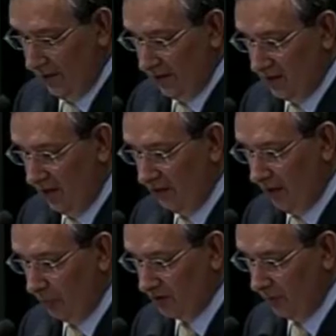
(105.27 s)

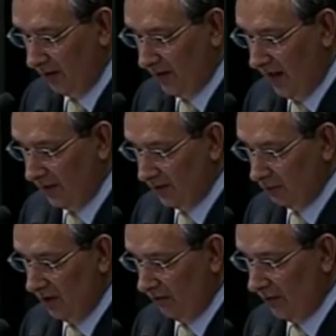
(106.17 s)
22
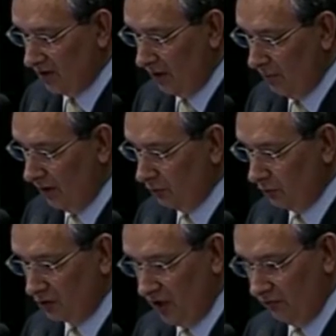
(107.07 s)
senadores haviam
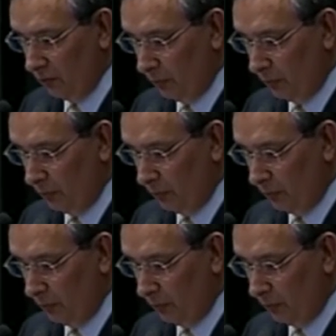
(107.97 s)
subido à